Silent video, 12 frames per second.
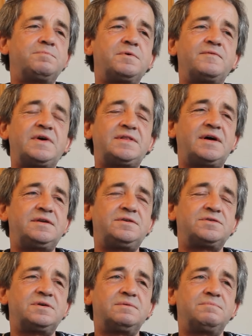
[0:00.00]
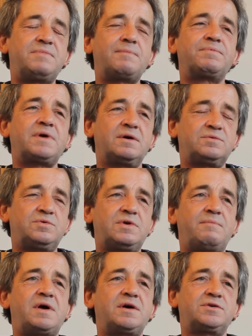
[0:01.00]
opowiadali, że babka,
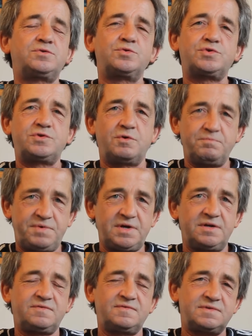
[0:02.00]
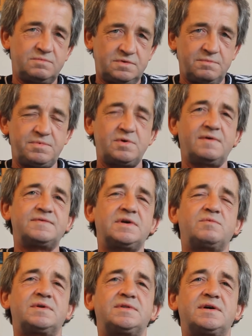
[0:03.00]
która miała sztuczną pierś, robiła w
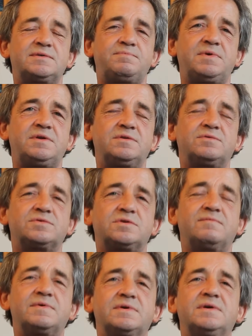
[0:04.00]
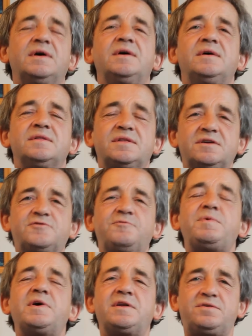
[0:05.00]
zakładach spirytusowych, też
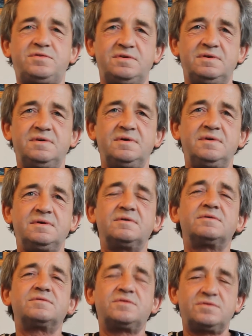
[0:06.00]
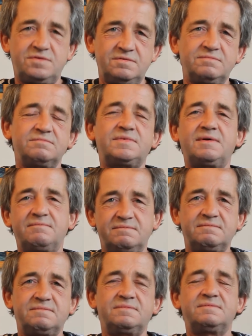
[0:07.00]
w piersi tylko ktoś ją
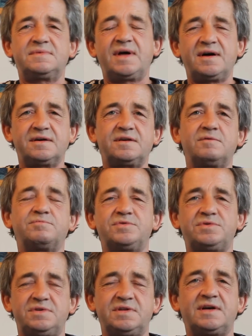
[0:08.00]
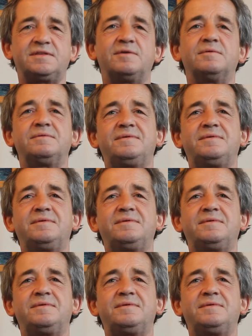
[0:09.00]
tam nagrał, później nadał